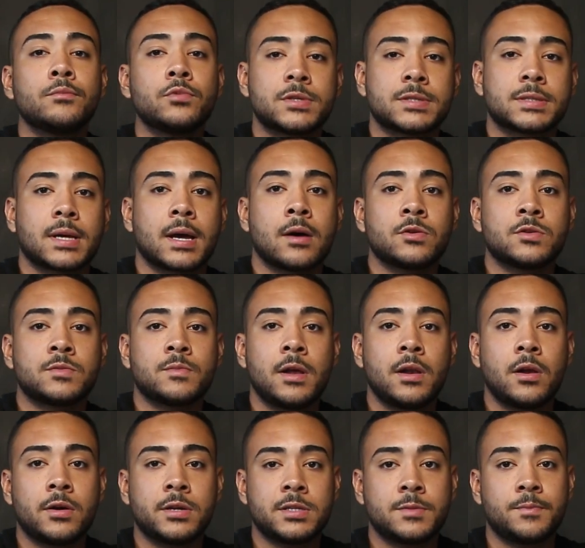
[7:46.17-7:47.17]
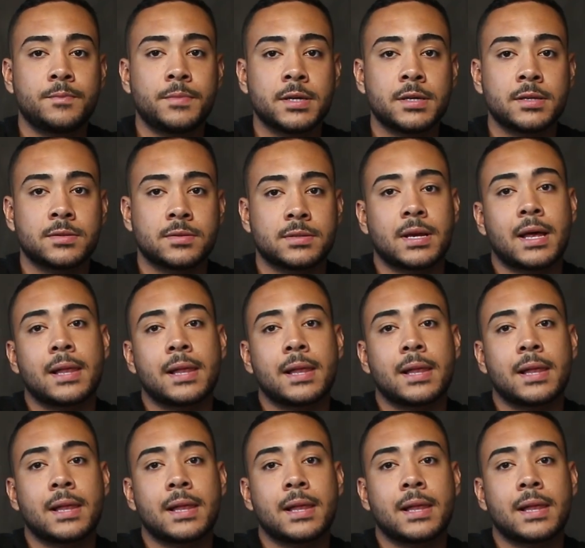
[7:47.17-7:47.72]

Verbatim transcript: buscar os melhores preços,